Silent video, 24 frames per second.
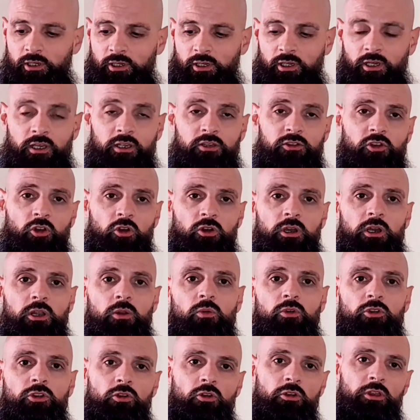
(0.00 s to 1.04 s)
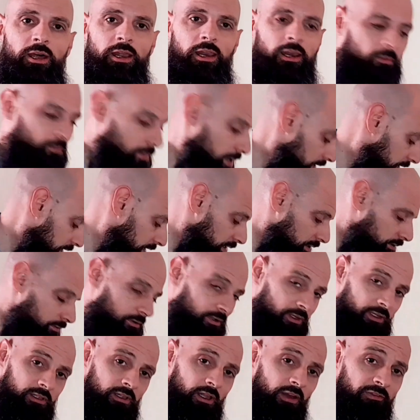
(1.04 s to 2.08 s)
Stronger With You de Armani.
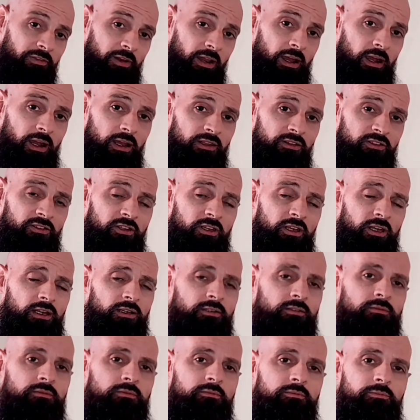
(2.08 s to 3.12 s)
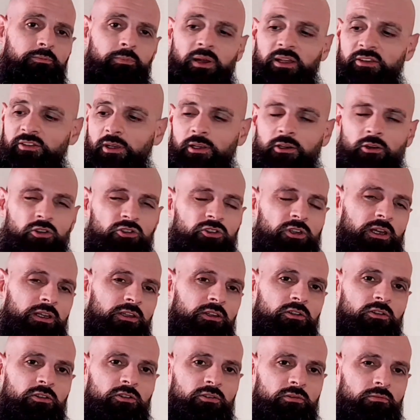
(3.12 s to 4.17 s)
Esta fragancia pasan los
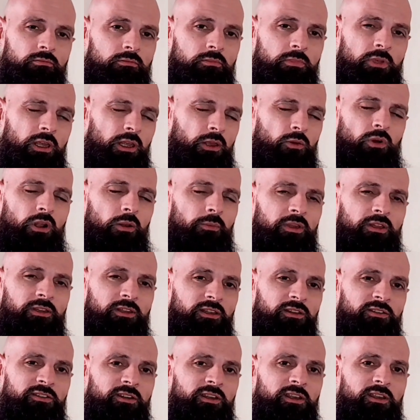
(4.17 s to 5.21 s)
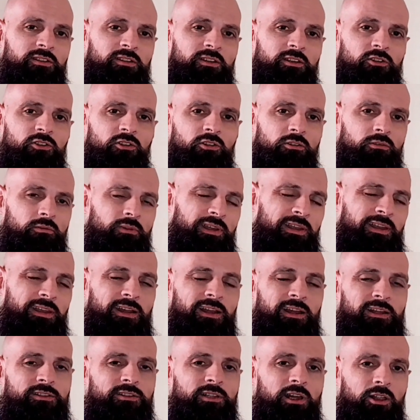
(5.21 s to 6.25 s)
años e igualmente sigue siendo
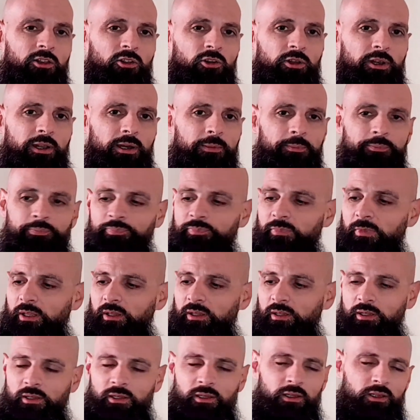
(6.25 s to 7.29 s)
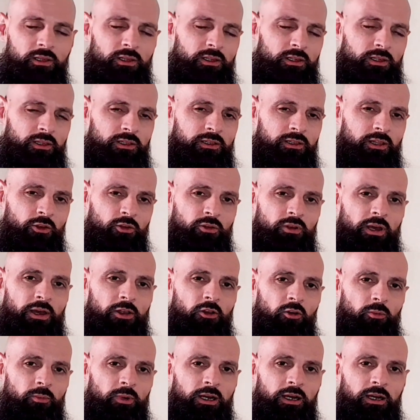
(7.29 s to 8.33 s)
encantadora. Tiene un
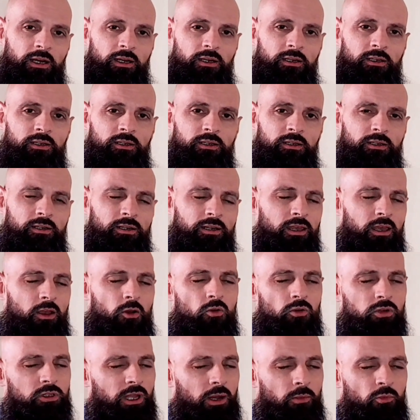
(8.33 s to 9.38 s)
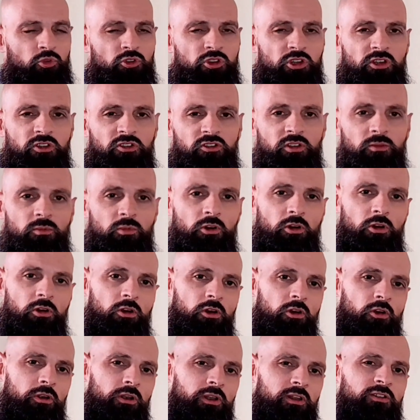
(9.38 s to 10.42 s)
aroma que gusta muchísimo
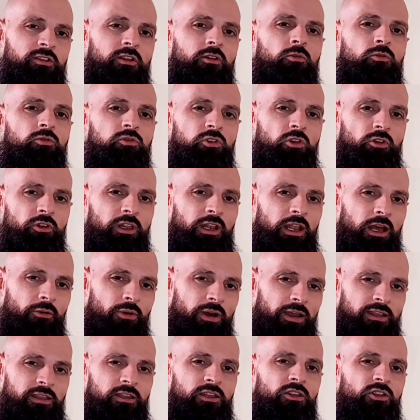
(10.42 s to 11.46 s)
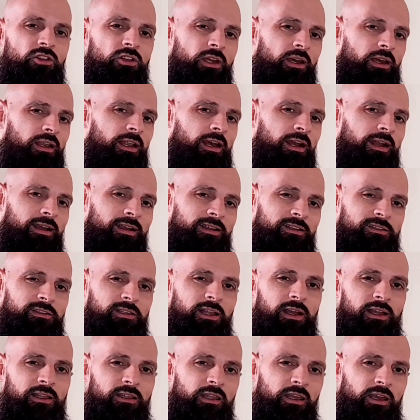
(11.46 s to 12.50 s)
con ese dulzor de la vainilla, de las
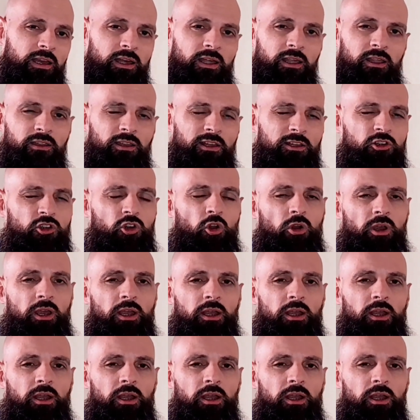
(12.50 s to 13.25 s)
castañas, del toque de